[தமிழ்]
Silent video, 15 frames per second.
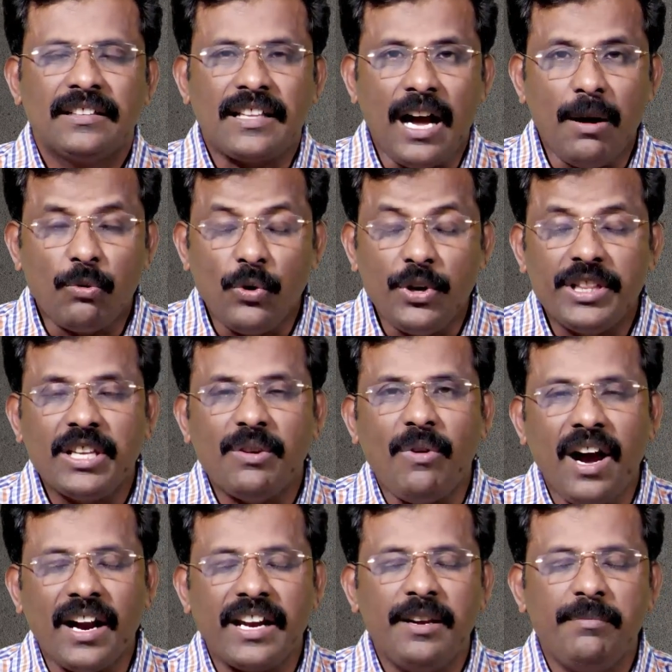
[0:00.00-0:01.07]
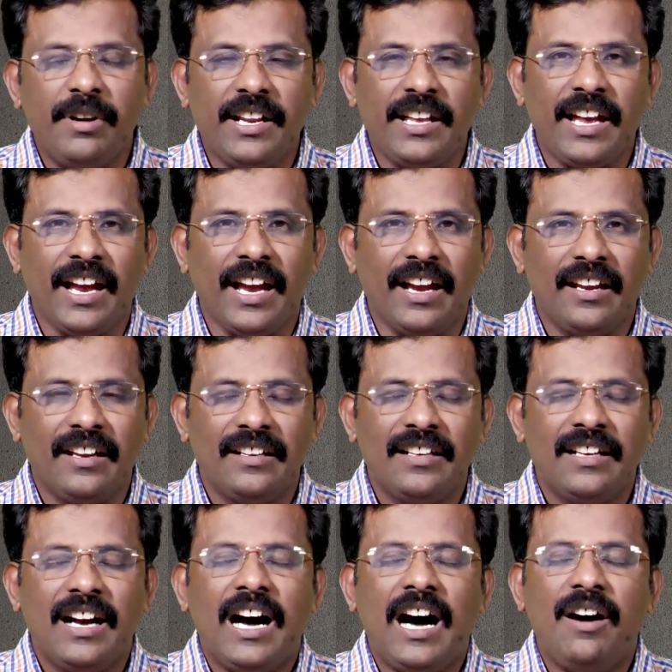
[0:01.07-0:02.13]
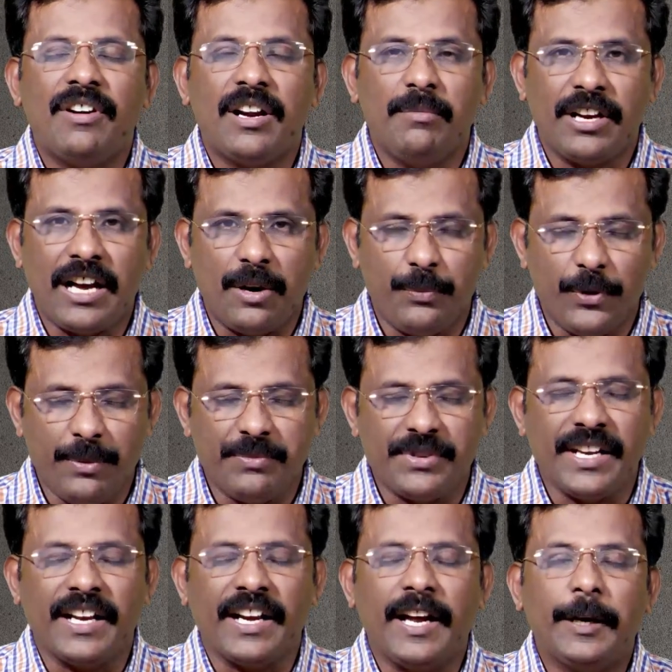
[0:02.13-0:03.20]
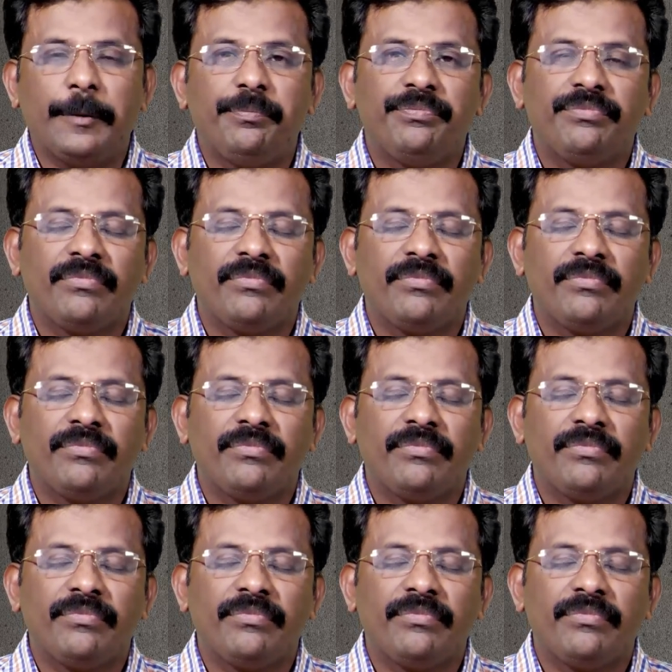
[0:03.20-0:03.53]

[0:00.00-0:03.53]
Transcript: தாம் கொடுத்த வாக்கின்படியே அவர் நமக்கு அற்புதம் செய்கிறார்